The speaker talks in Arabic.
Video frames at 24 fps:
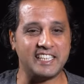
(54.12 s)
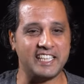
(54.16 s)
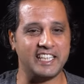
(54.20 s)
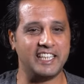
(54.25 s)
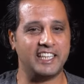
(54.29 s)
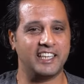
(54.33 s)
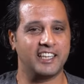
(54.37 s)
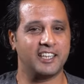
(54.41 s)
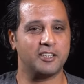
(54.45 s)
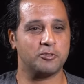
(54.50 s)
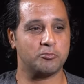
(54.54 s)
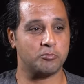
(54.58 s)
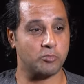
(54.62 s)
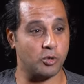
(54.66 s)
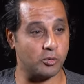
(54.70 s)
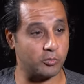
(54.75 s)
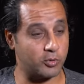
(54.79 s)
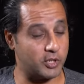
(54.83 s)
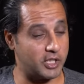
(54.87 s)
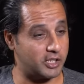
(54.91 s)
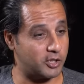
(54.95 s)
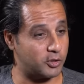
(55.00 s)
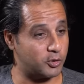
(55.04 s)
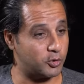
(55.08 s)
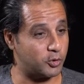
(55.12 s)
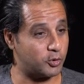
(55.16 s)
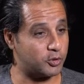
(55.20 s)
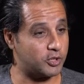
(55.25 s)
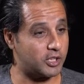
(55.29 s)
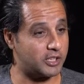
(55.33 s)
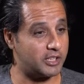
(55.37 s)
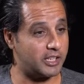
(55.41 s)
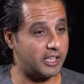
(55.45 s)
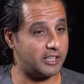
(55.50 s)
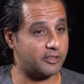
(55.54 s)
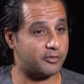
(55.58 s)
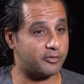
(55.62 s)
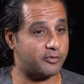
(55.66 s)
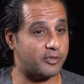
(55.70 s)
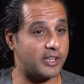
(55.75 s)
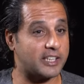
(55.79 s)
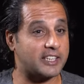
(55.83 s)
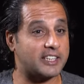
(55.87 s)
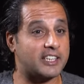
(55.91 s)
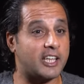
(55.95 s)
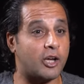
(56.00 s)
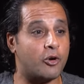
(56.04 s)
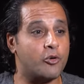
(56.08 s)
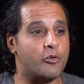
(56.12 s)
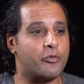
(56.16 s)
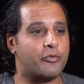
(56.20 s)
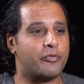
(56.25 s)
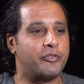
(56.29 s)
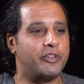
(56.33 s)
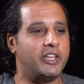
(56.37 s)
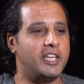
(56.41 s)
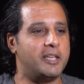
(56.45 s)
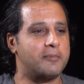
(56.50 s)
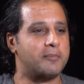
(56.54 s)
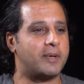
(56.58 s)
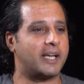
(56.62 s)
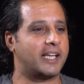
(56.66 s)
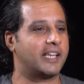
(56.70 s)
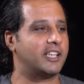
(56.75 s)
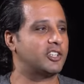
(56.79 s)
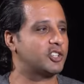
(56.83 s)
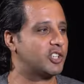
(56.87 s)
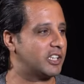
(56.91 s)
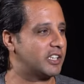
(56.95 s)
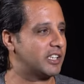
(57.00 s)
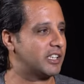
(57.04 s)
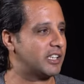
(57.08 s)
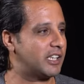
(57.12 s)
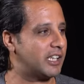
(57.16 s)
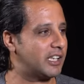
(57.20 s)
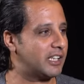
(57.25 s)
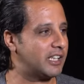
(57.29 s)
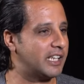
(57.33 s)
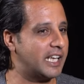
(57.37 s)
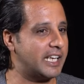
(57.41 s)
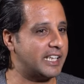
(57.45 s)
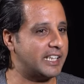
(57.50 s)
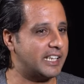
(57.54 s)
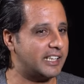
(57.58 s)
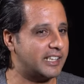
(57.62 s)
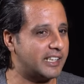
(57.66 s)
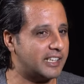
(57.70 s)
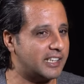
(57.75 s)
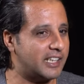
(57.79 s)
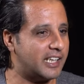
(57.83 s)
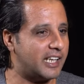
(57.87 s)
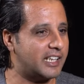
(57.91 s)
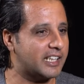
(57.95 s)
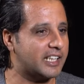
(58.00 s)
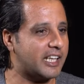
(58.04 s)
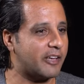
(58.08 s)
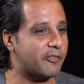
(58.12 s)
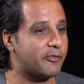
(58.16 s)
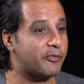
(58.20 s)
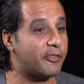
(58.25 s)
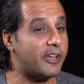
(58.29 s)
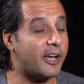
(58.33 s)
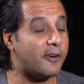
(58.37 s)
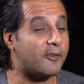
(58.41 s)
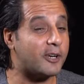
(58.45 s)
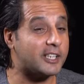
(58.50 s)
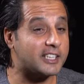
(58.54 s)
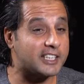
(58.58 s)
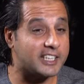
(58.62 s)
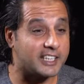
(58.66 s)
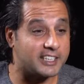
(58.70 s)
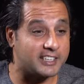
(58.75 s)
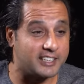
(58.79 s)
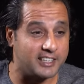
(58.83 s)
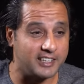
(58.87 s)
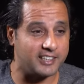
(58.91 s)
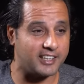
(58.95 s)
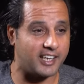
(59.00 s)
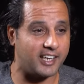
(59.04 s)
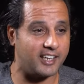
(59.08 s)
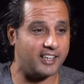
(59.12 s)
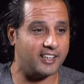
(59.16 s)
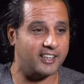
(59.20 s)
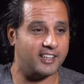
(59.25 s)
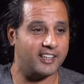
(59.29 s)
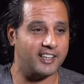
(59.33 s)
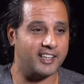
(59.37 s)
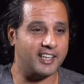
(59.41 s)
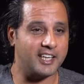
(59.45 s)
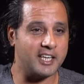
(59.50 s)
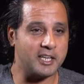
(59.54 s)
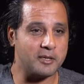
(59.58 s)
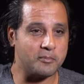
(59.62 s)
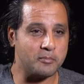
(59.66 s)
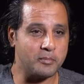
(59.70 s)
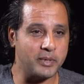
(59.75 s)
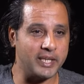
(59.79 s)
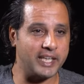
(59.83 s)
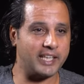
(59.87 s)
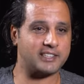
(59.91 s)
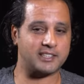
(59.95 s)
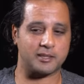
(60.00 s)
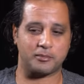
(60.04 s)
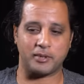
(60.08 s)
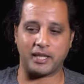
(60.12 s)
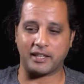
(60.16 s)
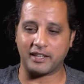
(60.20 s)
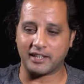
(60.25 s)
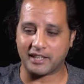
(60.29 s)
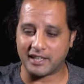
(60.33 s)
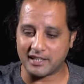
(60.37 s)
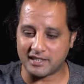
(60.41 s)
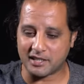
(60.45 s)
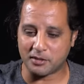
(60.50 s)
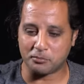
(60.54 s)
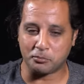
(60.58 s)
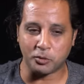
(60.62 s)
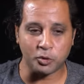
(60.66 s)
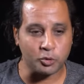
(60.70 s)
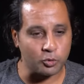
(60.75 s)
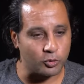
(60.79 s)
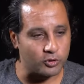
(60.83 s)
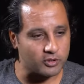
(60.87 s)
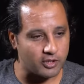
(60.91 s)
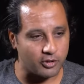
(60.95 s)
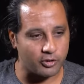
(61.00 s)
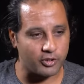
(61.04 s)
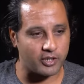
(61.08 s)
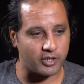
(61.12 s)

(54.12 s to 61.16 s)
دي ممكن النقطه ديت فالتوفيق ما جاش للنادي الاهلي لان النادي الاهلي كان في اوقات كتيره بيكسب يعني كسب بطوله